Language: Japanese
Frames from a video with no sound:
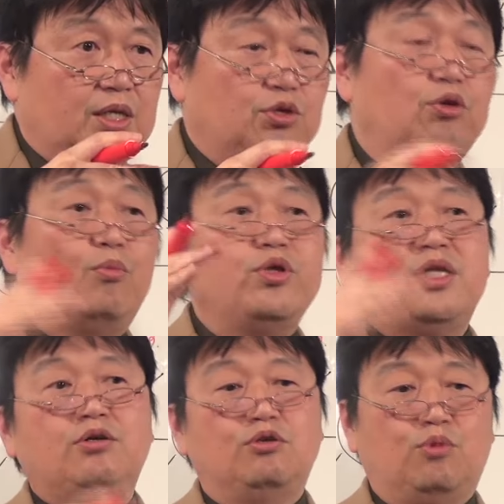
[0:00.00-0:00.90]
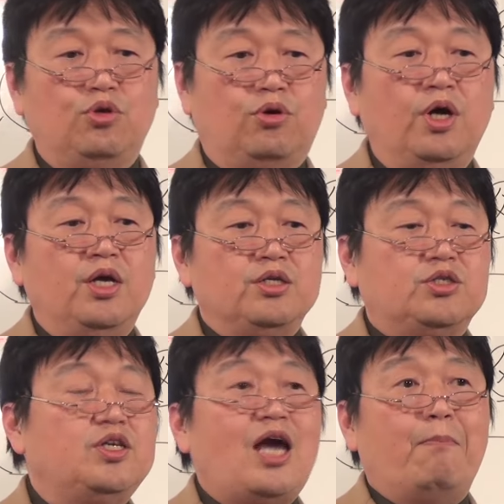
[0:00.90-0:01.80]
てその持ってくるものを
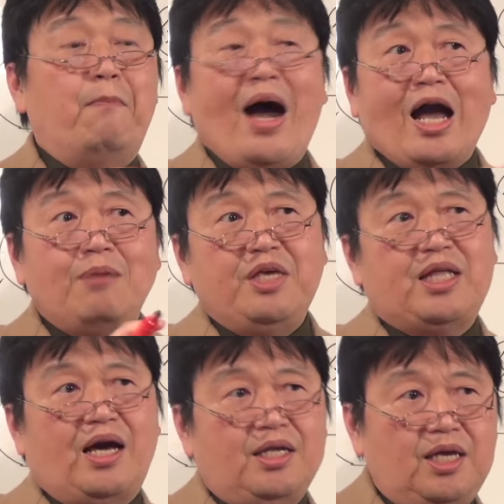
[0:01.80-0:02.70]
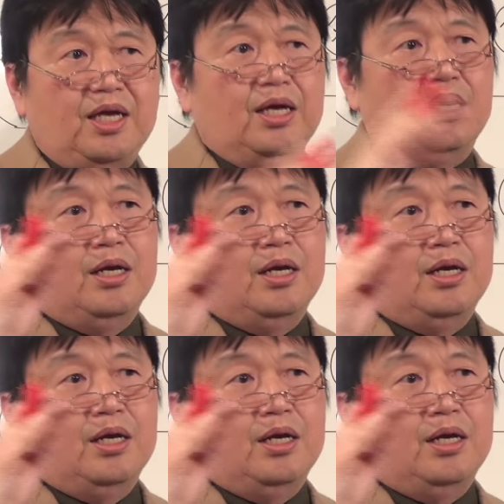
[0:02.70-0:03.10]
次はバカみたいに